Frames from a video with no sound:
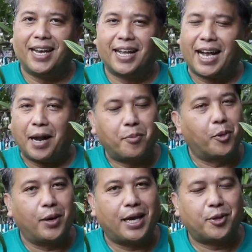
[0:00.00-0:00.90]
ดีๆในการปลู
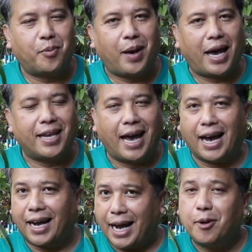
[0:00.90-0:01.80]
กเลี้ยงต้นไม้อย่า
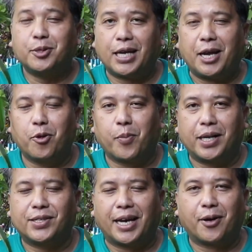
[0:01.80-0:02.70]
งเข้าใจอุป
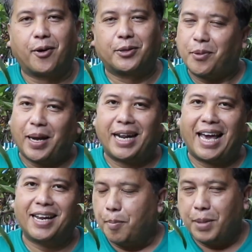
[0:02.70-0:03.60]
นิสัยของต้นไม้
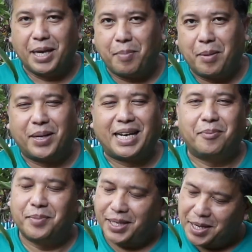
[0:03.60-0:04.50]
นั้นๆมีเป็นประ
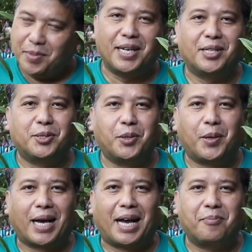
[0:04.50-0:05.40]
จำที่มือเย็นสตูดิ
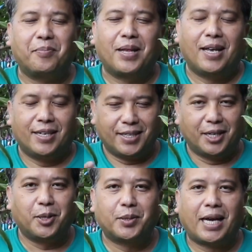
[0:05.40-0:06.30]
โอนะครับเชิ
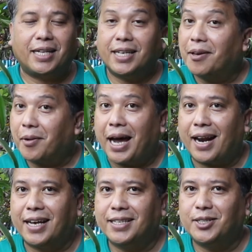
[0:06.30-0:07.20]
ญชวนทุกท่านที่รัก
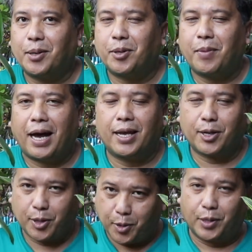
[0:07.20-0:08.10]
และชื่นชอบต้นไม้
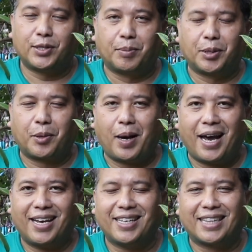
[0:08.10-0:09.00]
กด
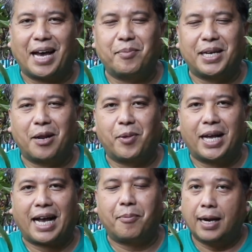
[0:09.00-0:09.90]
subscribe ติดตามมือเย็นไว้
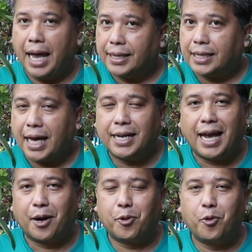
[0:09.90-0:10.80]
นะครับและถ้าท่าน
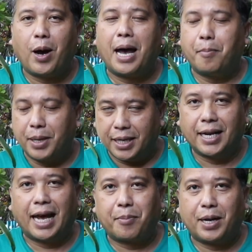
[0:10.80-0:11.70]
อยากรู้ว่ามือ
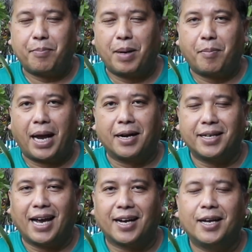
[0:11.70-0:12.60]
เย็นอัพคลิปใหม่ๆห
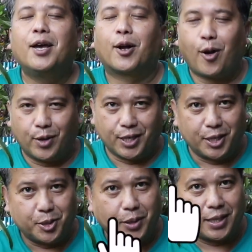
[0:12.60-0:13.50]
รือยังก็เชิ
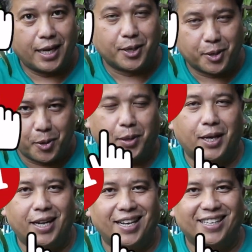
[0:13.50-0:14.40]
ญชวนท่านกด
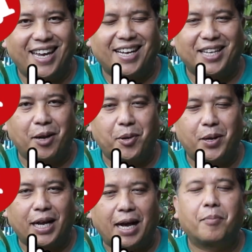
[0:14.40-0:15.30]
กระดิ่งแจ้งเตือนไว้
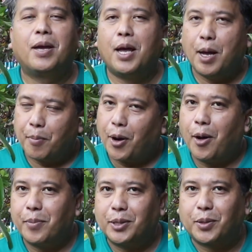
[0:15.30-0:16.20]
ด้วยนะครับเพ
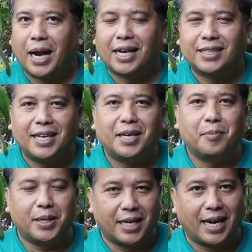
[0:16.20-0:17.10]
ราะเมื่อทุกครั้งที่
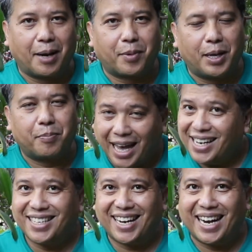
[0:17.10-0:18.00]
มือเย็นอัพคลิป
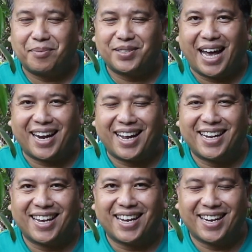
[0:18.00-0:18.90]
ท่านจะได้รับสาระ
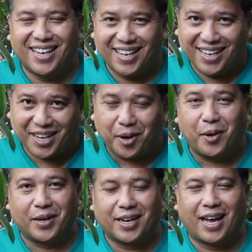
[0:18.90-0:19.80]
ดี ๆ นี้ก่
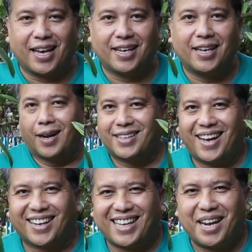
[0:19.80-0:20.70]
อนใคร และถ้า
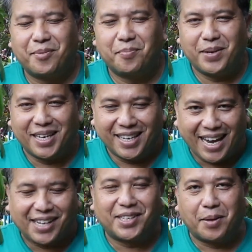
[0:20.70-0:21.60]
หากท่านมี
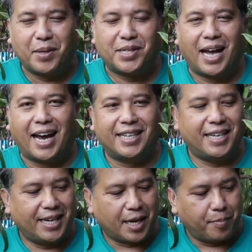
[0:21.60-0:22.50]
ญาติสนิทมิตรสหาย
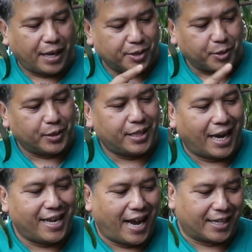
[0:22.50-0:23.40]
ที่กำลังสนใจ
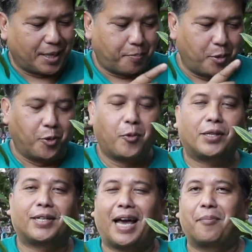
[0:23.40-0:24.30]
อยากจะปลูกวา
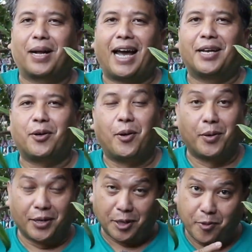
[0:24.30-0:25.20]
สนาประกายทอง
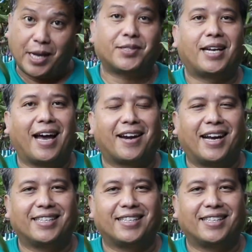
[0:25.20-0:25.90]
หรือวาสนารา